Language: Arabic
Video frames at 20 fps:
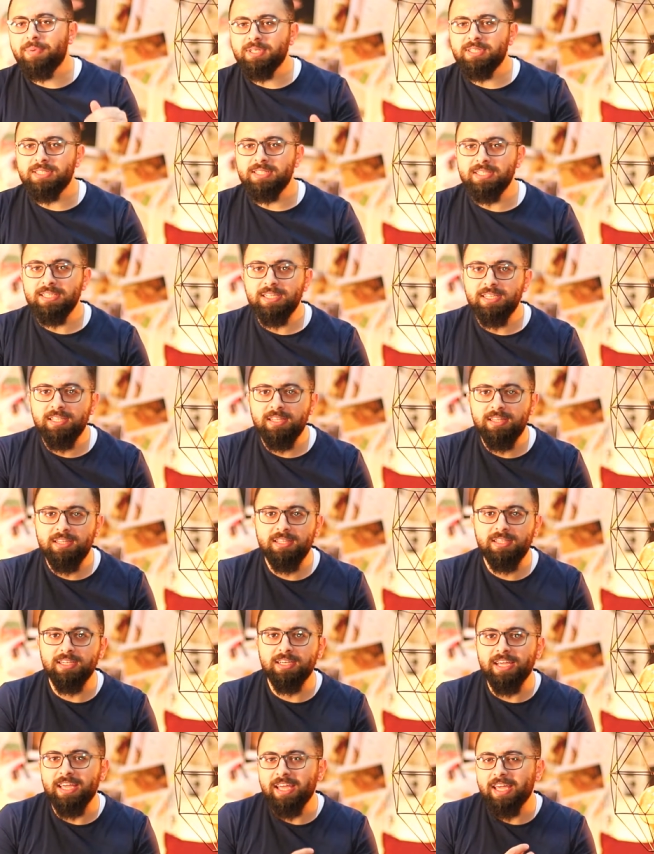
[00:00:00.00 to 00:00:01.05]
بتزيد
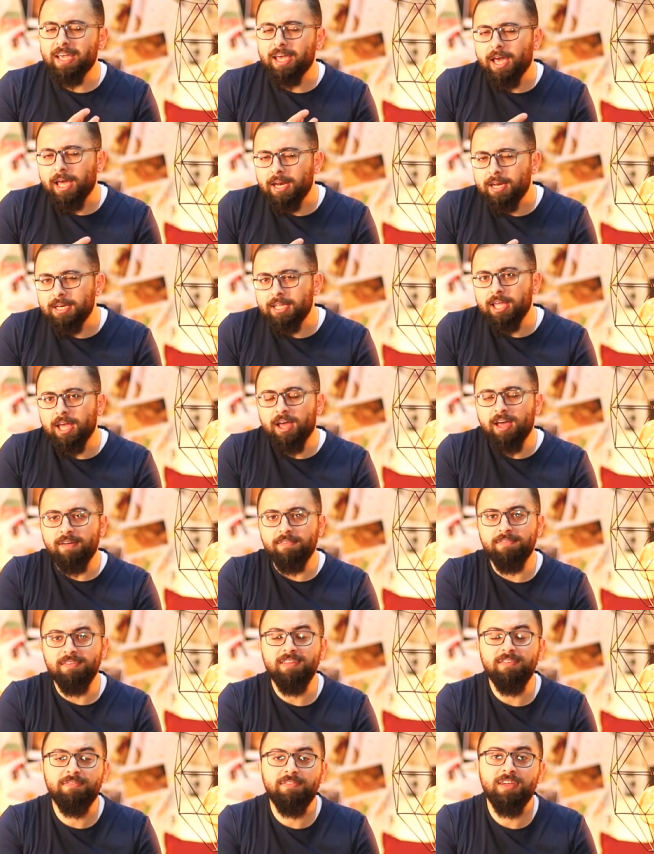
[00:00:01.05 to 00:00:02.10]
هيك خنقة
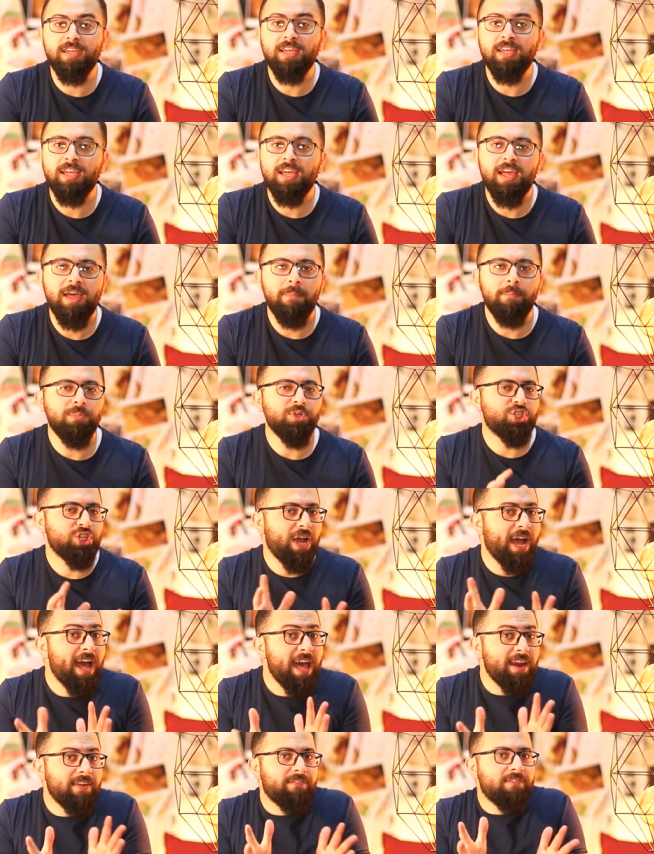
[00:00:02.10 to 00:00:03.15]
خفيفة مش
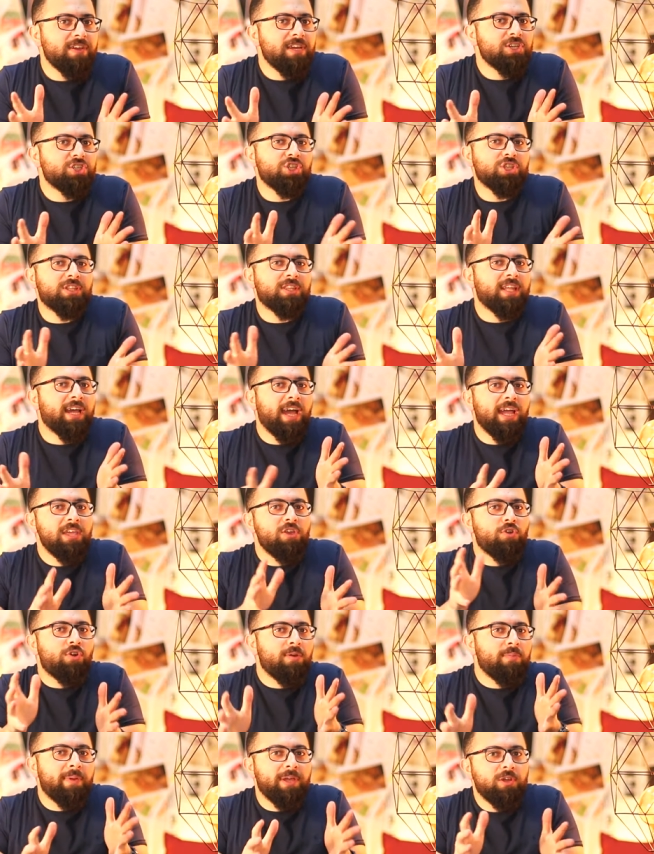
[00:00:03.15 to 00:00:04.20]
عارف ايش
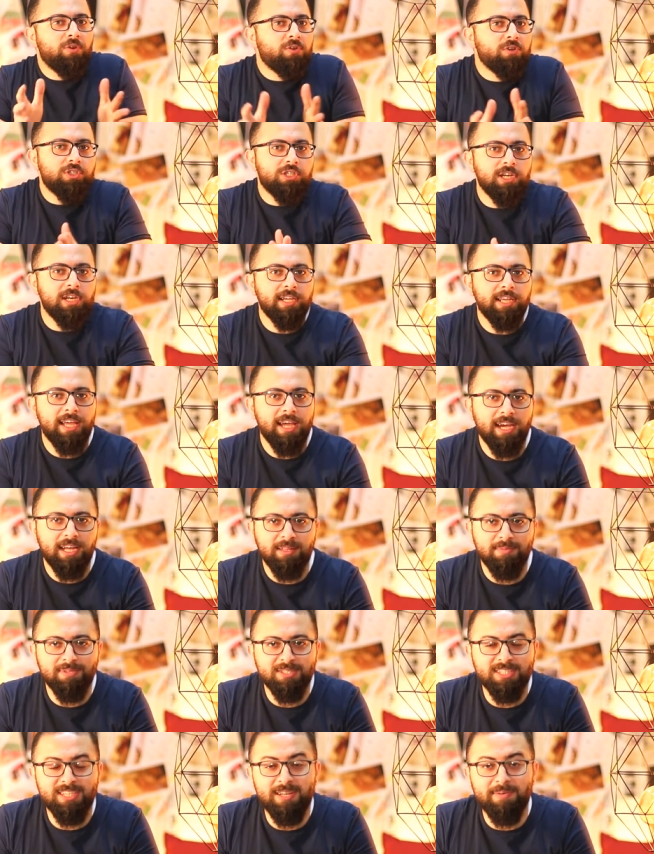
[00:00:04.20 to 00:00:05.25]
التغير البيولوجي اللي
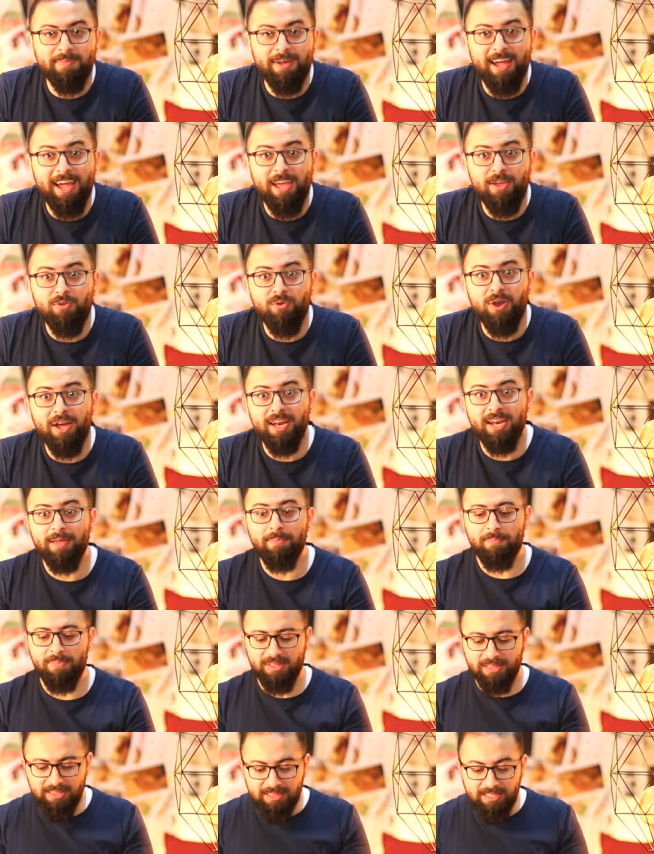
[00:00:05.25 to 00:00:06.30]
قاعد بصير معاي وانا
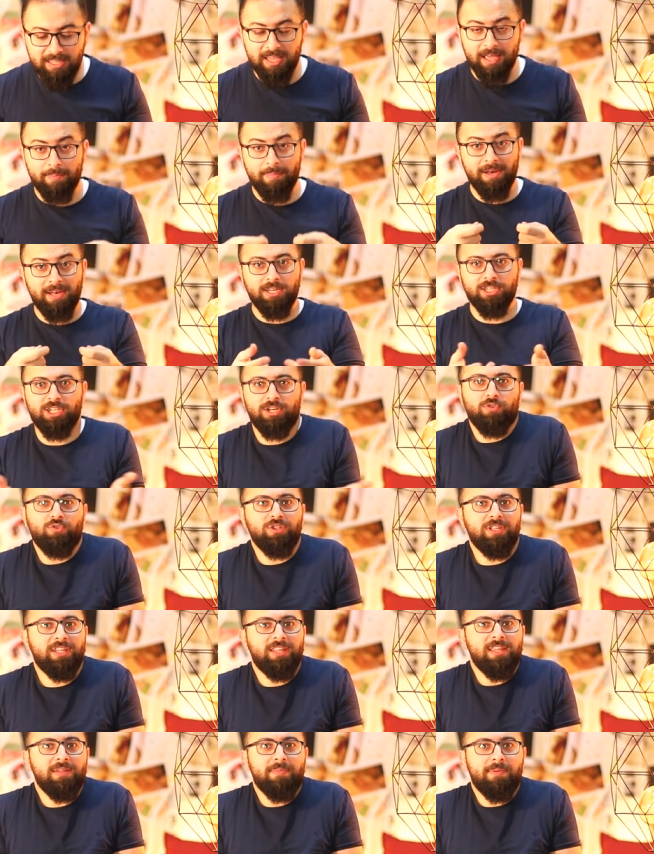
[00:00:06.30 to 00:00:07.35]
بدي ابلش انا
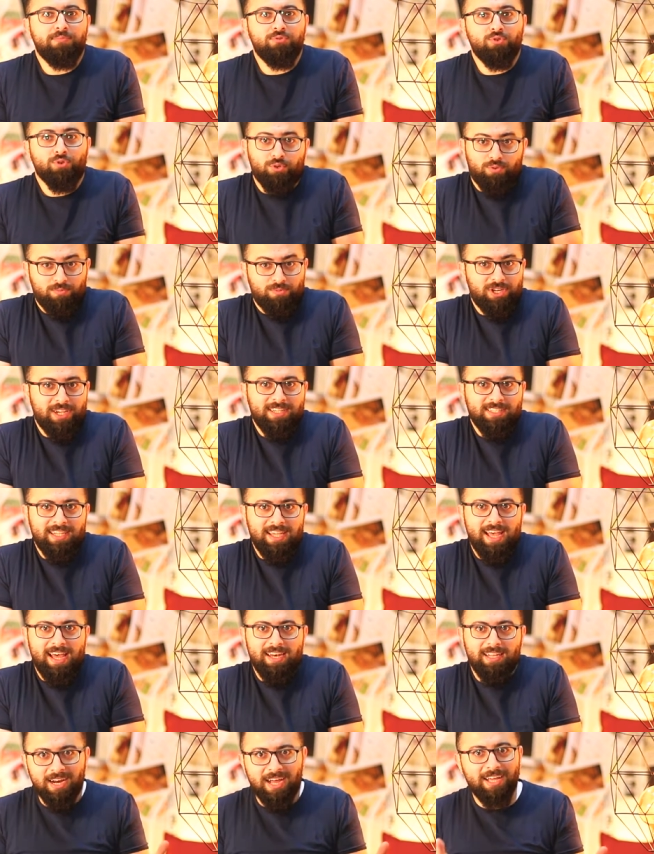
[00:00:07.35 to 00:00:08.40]
كنت كثير مبسوط ومجهز
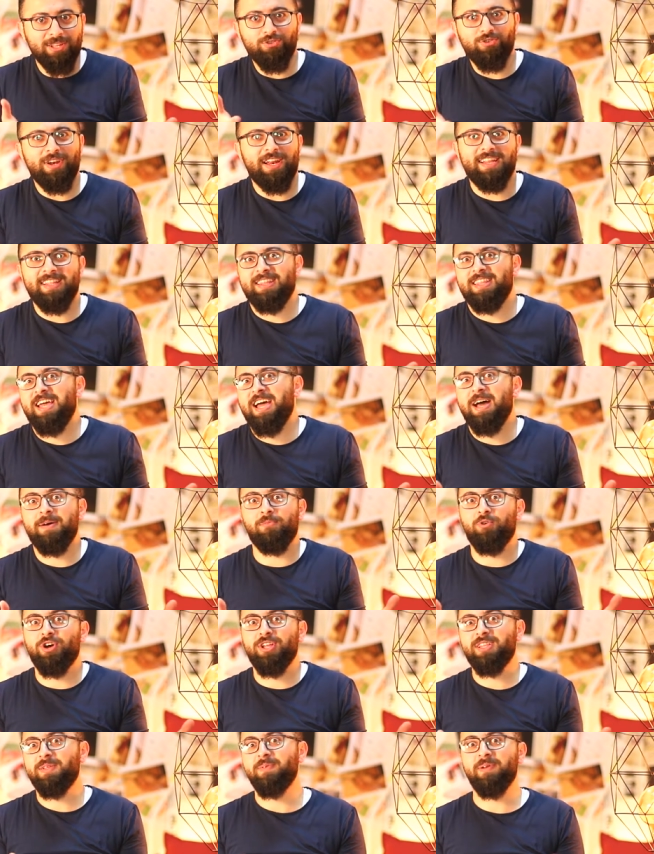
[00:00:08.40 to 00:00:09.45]
حالي راح ادخل على الاذاعه
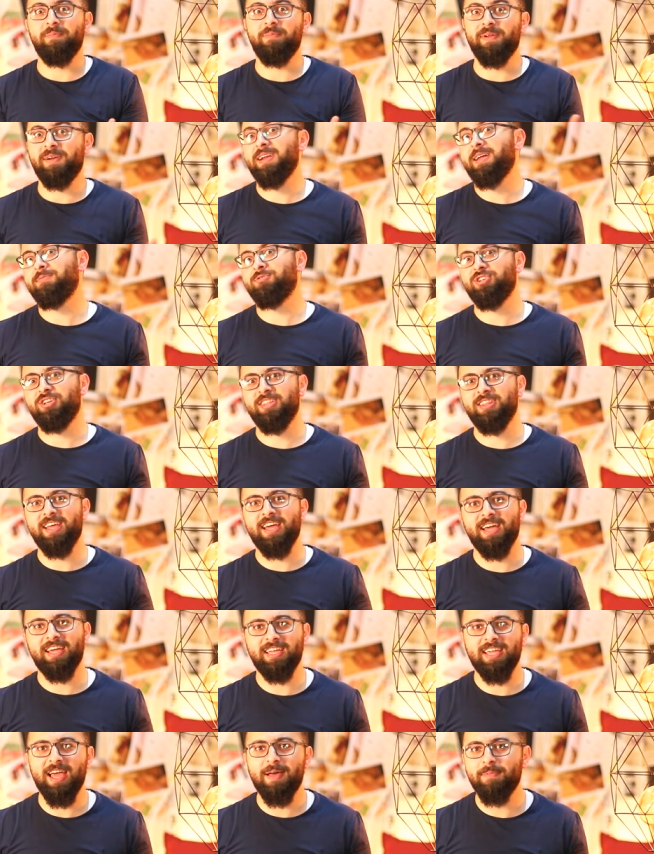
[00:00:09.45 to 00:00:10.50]
مقدم البرنامج
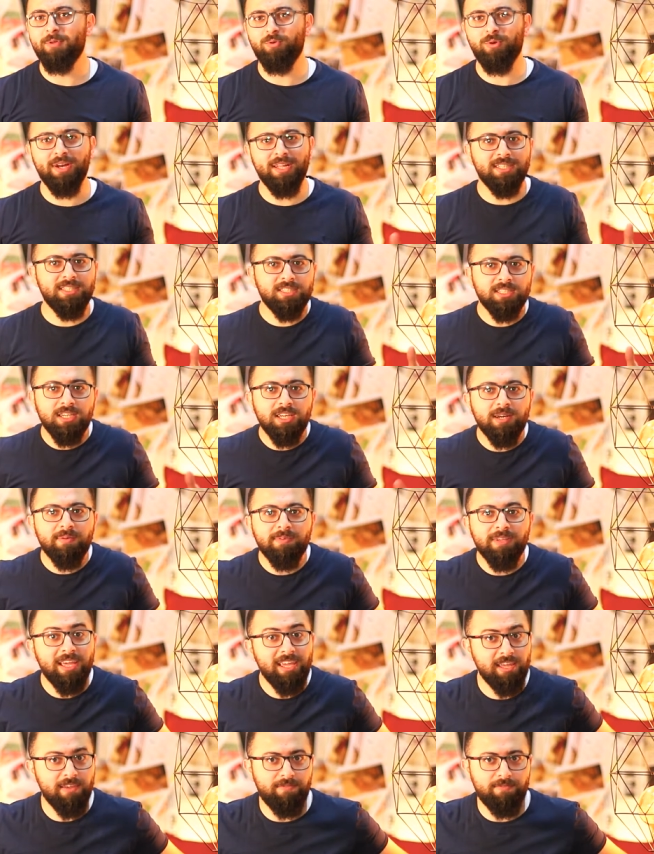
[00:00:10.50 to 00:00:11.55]
الاذاعي كامل ولد صغير
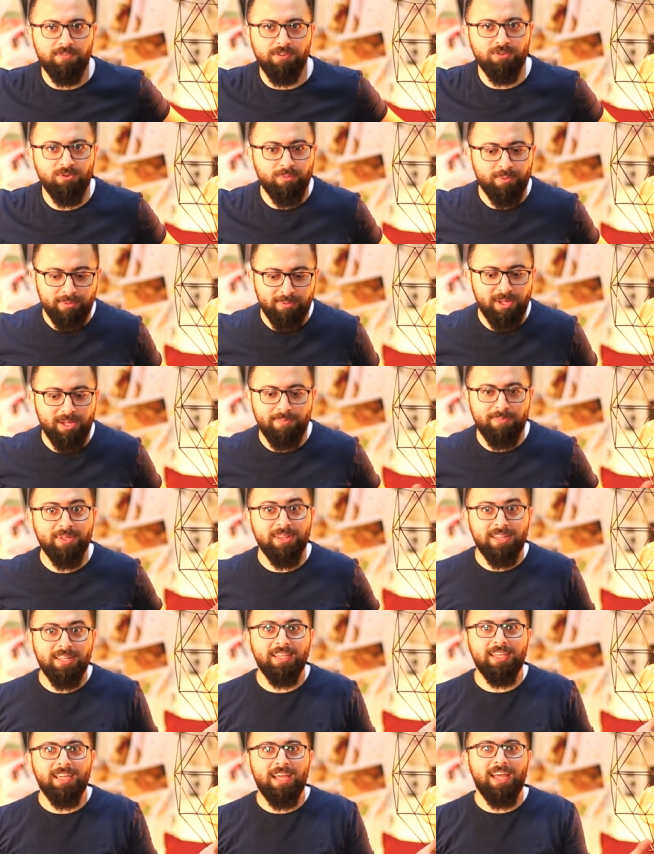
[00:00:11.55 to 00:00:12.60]
مكيف انه
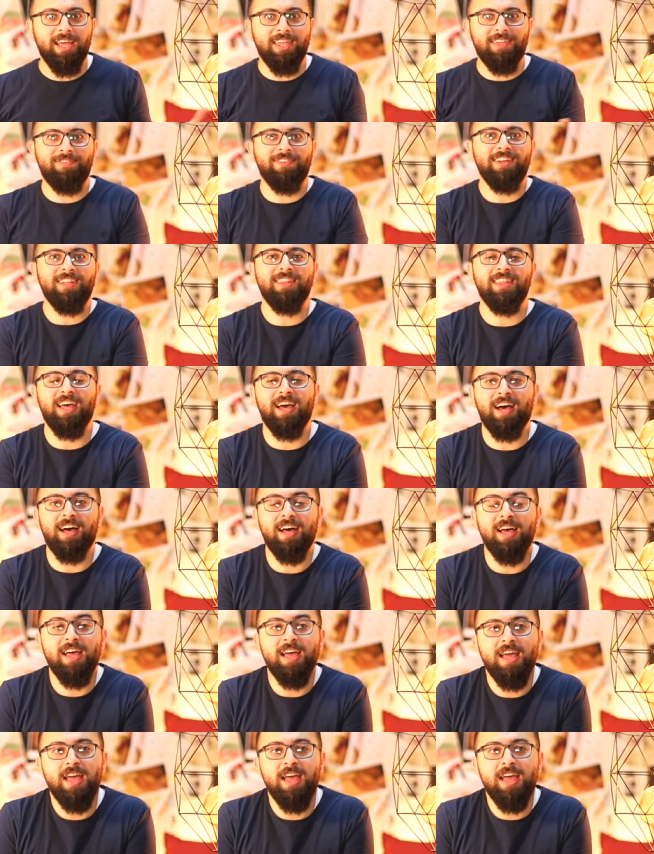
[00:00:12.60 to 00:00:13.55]
بدي احكي في الاذاعه